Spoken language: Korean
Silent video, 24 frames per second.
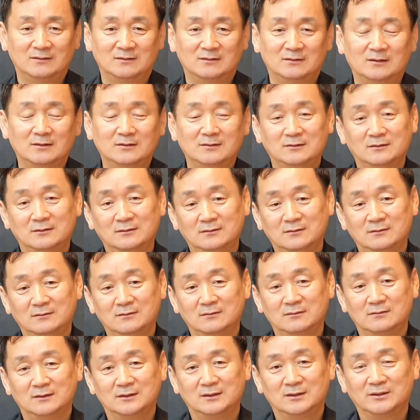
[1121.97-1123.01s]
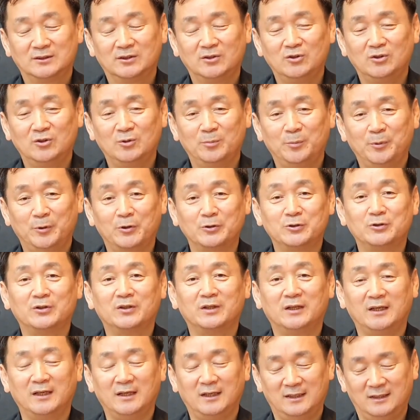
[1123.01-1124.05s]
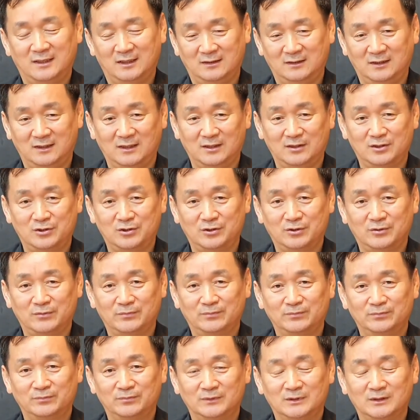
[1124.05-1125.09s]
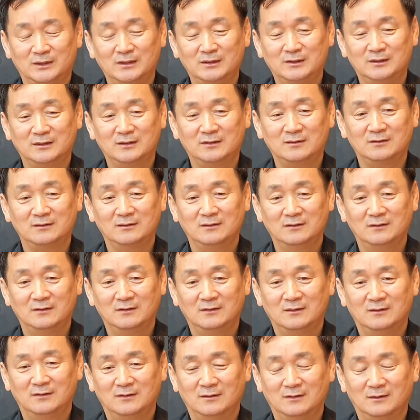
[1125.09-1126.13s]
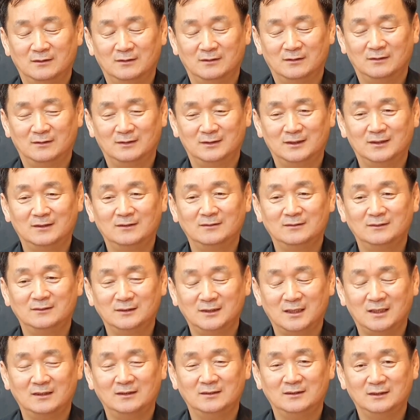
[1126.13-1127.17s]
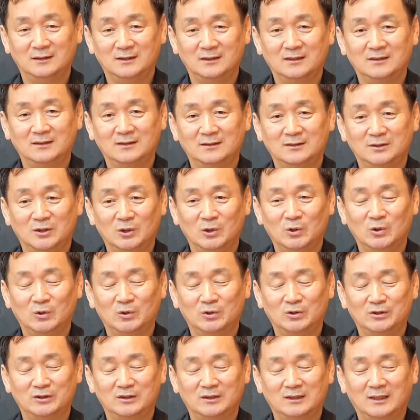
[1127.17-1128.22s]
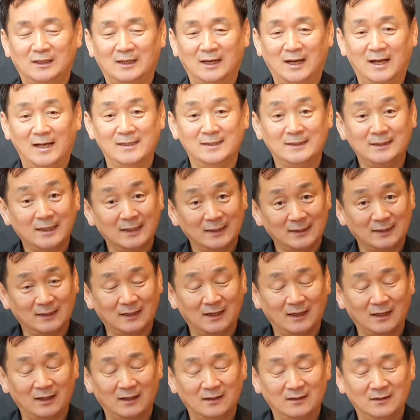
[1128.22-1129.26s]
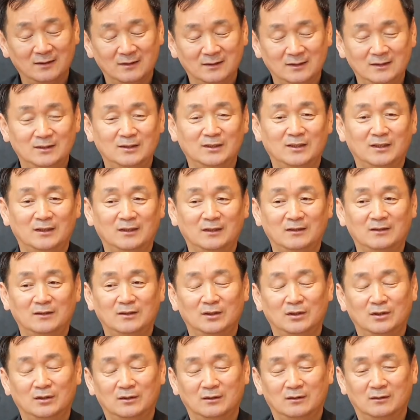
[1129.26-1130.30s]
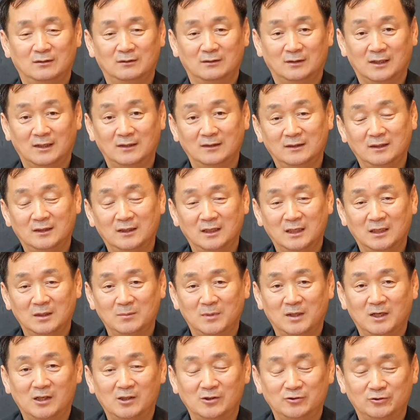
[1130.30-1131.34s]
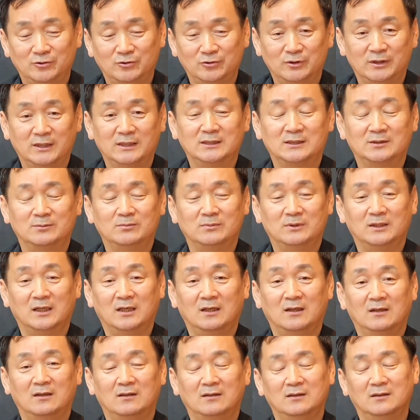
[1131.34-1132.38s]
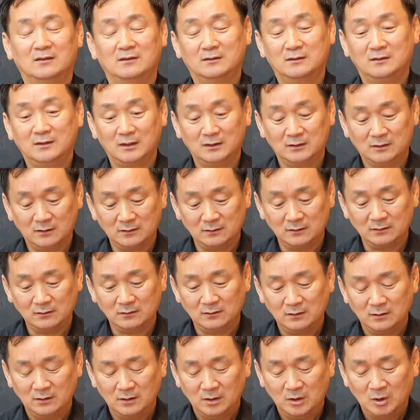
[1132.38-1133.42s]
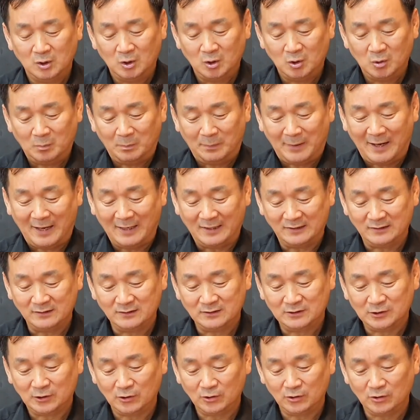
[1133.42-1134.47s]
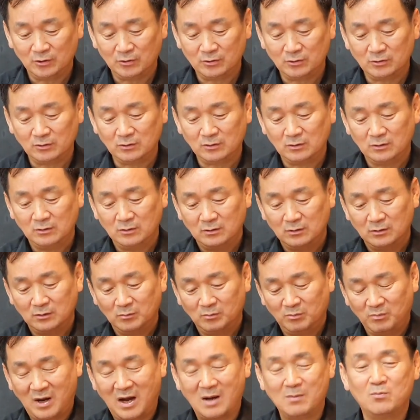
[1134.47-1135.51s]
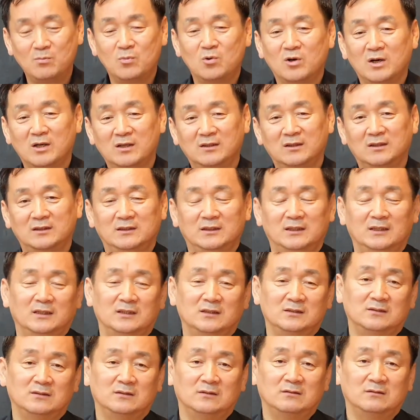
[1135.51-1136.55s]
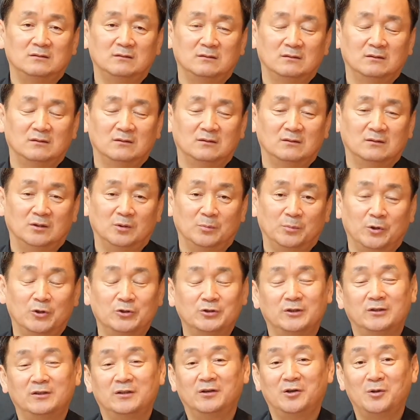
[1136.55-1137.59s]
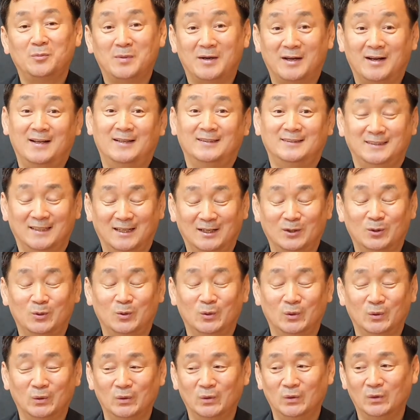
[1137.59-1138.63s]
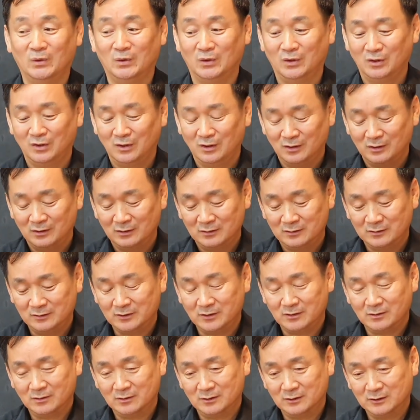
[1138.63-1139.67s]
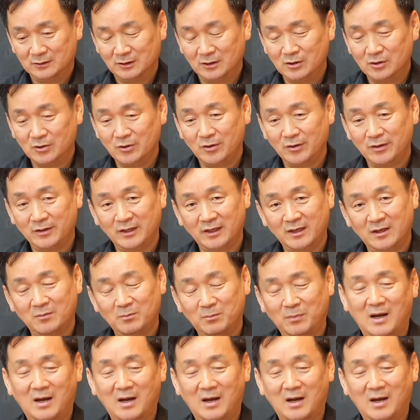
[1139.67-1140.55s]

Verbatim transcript: 그것은 설교 표절에 해당되겠죠. 그래서 어, 정상적인 설교는 아니겠다. 이렇게 간단하게 말할 수 있겠습니다. 그러나 저는 바른 설교를 반복하는 것에 대해서 어, 표절이라고 말하지 않고 설교에 대한